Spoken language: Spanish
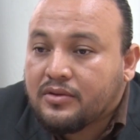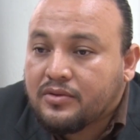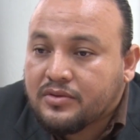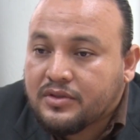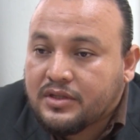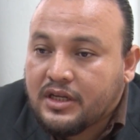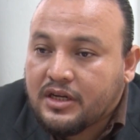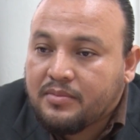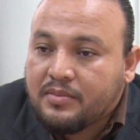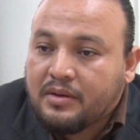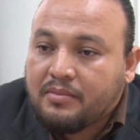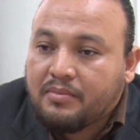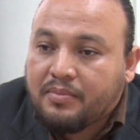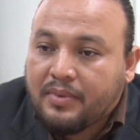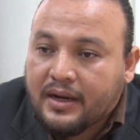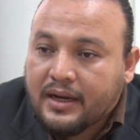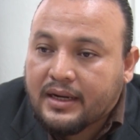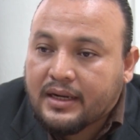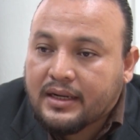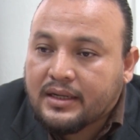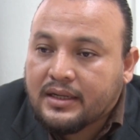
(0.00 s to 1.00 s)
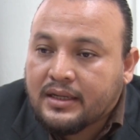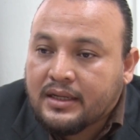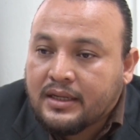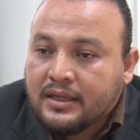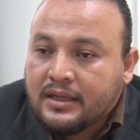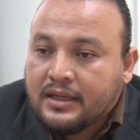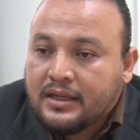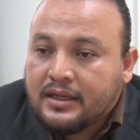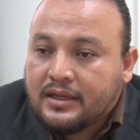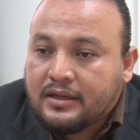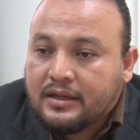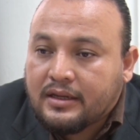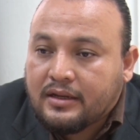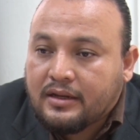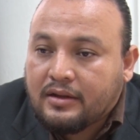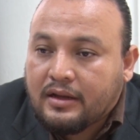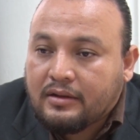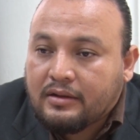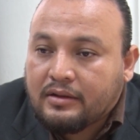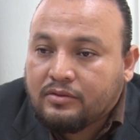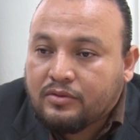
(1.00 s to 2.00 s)
nos sirven para eh,
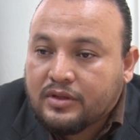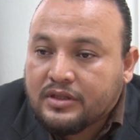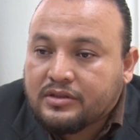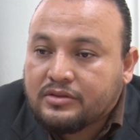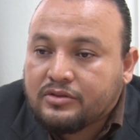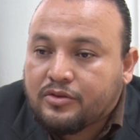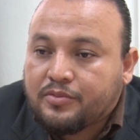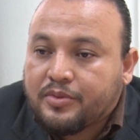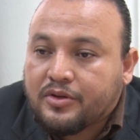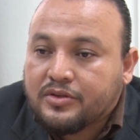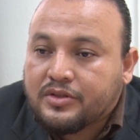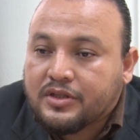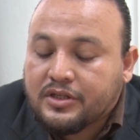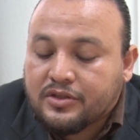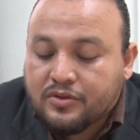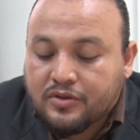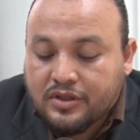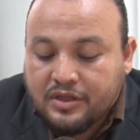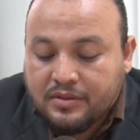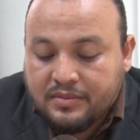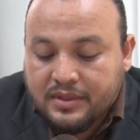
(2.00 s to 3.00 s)
nuestros procesos de